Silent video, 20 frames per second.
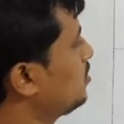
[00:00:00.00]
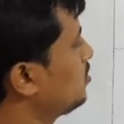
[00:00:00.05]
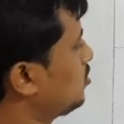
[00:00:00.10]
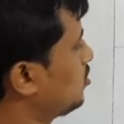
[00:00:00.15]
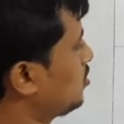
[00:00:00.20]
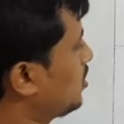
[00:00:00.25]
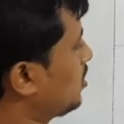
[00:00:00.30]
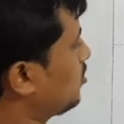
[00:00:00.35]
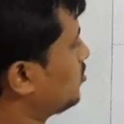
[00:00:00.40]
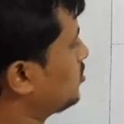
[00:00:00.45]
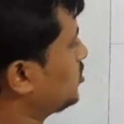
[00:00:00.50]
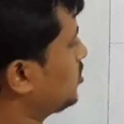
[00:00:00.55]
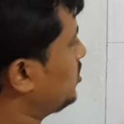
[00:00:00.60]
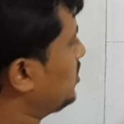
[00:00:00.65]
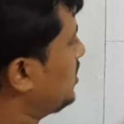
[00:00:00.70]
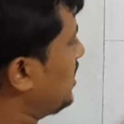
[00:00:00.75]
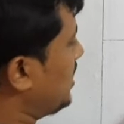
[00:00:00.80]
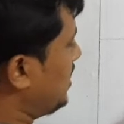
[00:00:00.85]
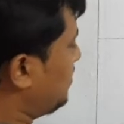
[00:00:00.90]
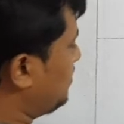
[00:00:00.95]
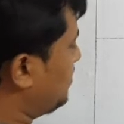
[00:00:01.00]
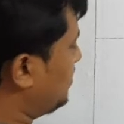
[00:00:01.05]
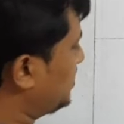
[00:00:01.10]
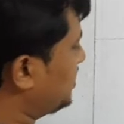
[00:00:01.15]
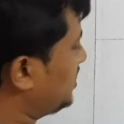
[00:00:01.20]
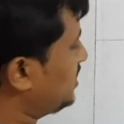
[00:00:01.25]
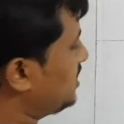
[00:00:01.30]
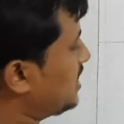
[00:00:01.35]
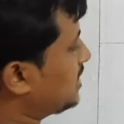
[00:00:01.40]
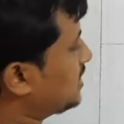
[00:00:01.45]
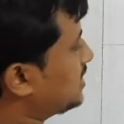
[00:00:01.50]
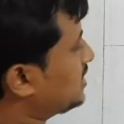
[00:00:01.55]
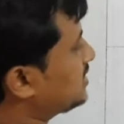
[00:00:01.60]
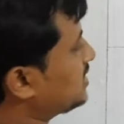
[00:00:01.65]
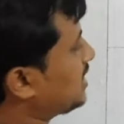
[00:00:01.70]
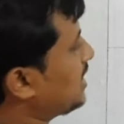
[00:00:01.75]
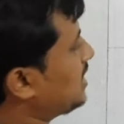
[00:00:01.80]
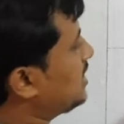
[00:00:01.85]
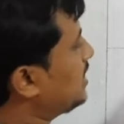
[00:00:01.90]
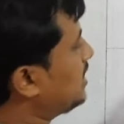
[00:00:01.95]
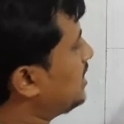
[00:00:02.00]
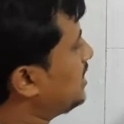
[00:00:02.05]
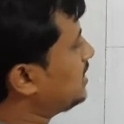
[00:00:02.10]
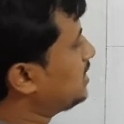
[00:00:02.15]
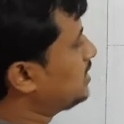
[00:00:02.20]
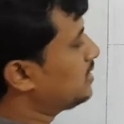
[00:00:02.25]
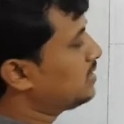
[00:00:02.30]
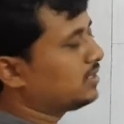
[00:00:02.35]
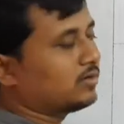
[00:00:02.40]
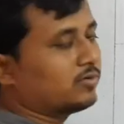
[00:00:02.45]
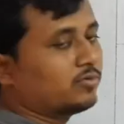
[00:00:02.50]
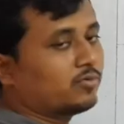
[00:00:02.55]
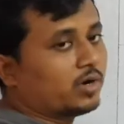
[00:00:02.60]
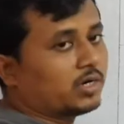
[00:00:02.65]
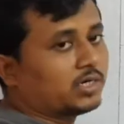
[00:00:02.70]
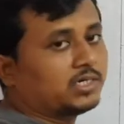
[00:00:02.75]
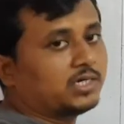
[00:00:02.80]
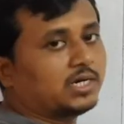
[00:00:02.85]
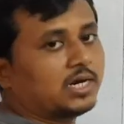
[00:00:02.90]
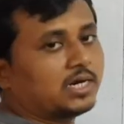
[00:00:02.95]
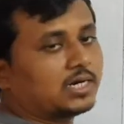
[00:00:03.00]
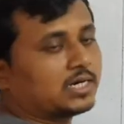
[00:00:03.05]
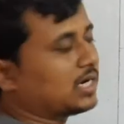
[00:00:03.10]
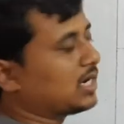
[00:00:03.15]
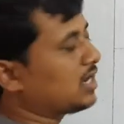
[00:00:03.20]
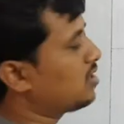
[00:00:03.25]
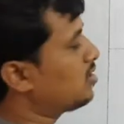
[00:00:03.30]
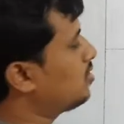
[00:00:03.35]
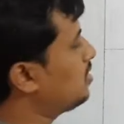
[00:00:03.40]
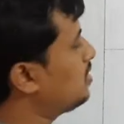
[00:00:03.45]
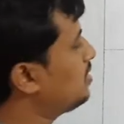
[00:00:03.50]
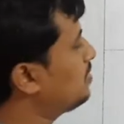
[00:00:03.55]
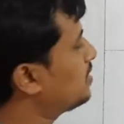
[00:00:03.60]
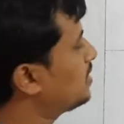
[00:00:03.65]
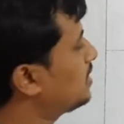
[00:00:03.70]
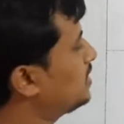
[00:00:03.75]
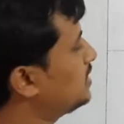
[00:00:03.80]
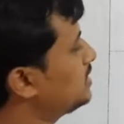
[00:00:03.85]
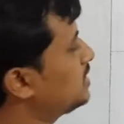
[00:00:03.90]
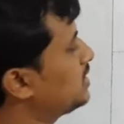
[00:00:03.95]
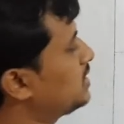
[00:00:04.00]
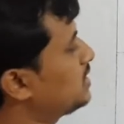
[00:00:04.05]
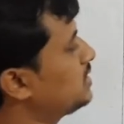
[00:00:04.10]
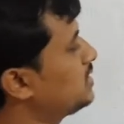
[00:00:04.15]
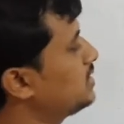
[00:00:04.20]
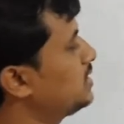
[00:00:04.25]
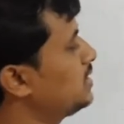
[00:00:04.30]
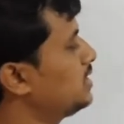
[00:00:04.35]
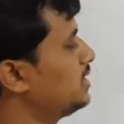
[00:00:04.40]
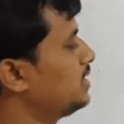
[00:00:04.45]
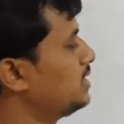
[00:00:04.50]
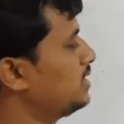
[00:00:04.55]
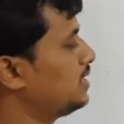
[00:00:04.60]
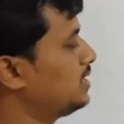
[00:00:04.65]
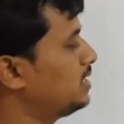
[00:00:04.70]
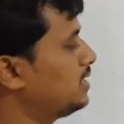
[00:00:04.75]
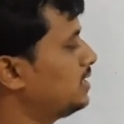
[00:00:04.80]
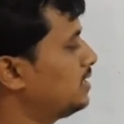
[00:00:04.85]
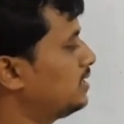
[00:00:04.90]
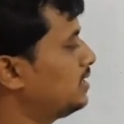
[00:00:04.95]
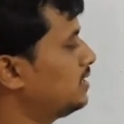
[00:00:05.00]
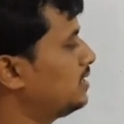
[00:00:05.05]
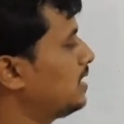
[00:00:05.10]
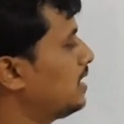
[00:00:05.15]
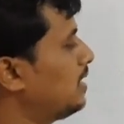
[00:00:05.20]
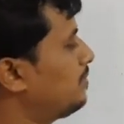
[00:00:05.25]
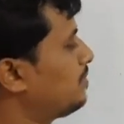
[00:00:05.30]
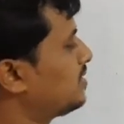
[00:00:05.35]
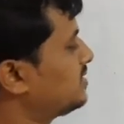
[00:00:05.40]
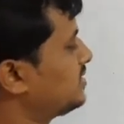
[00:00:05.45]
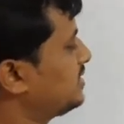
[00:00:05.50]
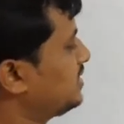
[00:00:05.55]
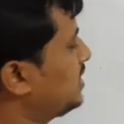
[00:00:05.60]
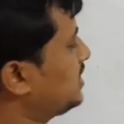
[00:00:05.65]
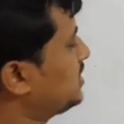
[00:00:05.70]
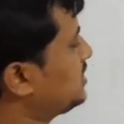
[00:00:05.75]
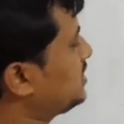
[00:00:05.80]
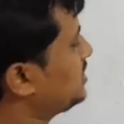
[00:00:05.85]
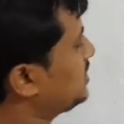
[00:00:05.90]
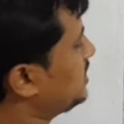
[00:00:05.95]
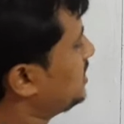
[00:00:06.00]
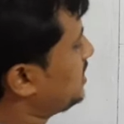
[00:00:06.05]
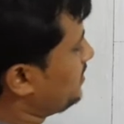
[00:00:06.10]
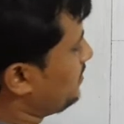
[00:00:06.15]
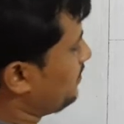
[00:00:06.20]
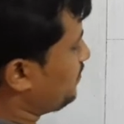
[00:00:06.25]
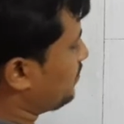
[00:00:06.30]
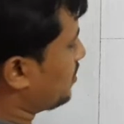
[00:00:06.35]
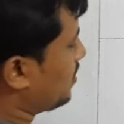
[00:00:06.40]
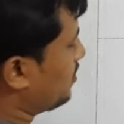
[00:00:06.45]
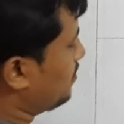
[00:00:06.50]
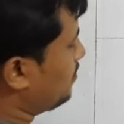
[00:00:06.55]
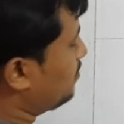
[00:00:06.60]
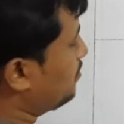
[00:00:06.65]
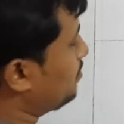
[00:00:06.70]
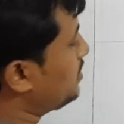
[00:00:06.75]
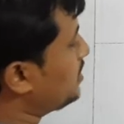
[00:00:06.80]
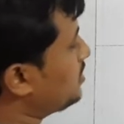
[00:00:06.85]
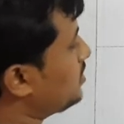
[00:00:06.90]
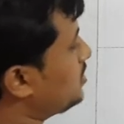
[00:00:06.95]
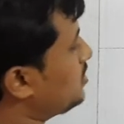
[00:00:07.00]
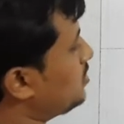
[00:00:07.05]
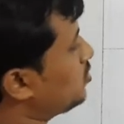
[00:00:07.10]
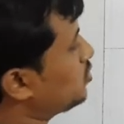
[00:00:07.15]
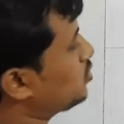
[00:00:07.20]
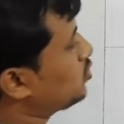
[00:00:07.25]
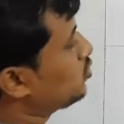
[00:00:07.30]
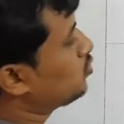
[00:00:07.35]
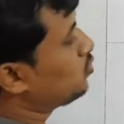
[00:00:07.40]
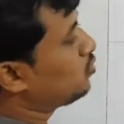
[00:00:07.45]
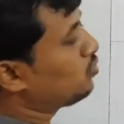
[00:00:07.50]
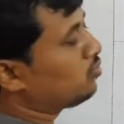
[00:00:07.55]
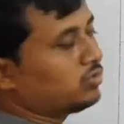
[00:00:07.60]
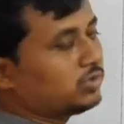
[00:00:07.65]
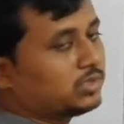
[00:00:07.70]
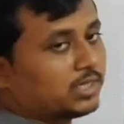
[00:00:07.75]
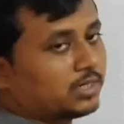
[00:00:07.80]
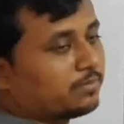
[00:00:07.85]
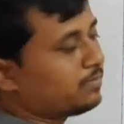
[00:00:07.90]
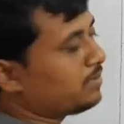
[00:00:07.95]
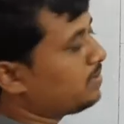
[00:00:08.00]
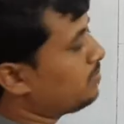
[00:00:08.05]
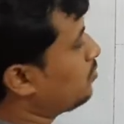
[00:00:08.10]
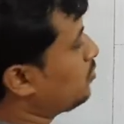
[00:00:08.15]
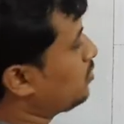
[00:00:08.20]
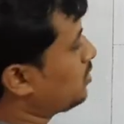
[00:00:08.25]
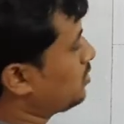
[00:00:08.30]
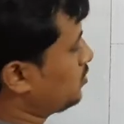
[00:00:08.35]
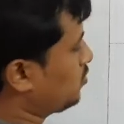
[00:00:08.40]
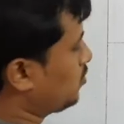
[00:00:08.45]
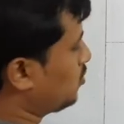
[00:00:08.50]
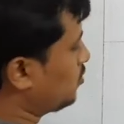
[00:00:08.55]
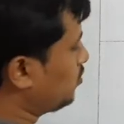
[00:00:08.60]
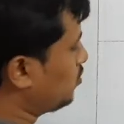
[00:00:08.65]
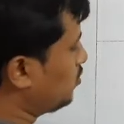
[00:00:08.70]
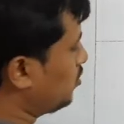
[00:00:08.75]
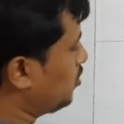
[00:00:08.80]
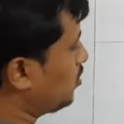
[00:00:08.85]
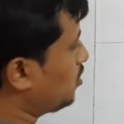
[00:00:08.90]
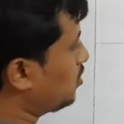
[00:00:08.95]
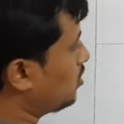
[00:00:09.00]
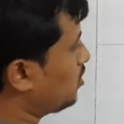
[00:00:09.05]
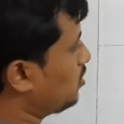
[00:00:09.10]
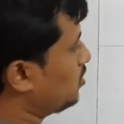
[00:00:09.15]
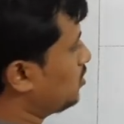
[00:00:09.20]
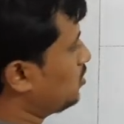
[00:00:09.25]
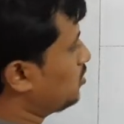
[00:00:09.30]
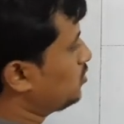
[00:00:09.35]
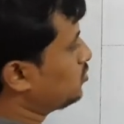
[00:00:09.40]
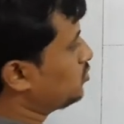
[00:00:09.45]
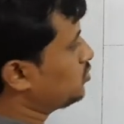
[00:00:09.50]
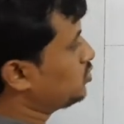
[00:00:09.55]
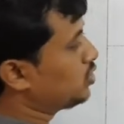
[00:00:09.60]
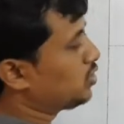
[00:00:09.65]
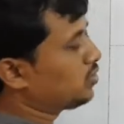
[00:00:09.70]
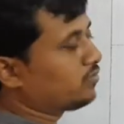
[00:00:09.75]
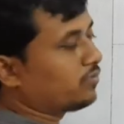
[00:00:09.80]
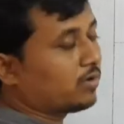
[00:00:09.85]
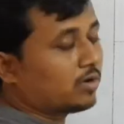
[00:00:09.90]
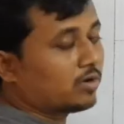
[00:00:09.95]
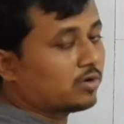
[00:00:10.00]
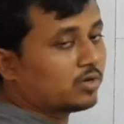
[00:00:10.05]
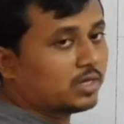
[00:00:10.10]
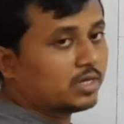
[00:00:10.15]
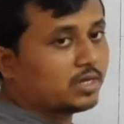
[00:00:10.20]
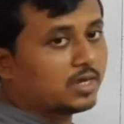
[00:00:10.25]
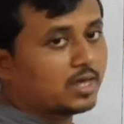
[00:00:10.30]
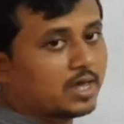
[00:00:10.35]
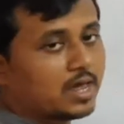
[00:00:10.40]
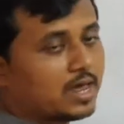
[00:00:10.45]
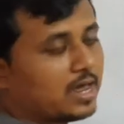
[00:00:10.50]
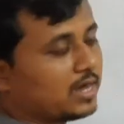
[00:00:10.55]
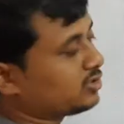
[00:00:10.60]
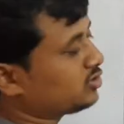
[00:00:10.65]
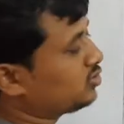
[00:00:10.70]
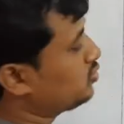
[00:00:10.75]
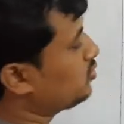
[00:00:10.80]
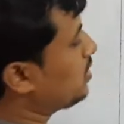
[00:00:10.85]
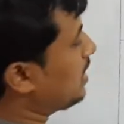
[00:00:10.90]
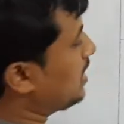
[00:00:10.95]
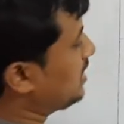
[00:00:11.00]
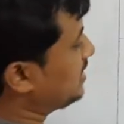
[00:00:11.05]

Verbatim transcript: তো দেখো যদি এবিসিডি একটা সাইক্লিক কোয়াড্রিলেটারাল হয় আমরা কি জানি আমরা শিখেছি যে বৃত্তীয় চতুর্ভুজের বিপরীত কোণগুলোর যোগফল কি একশো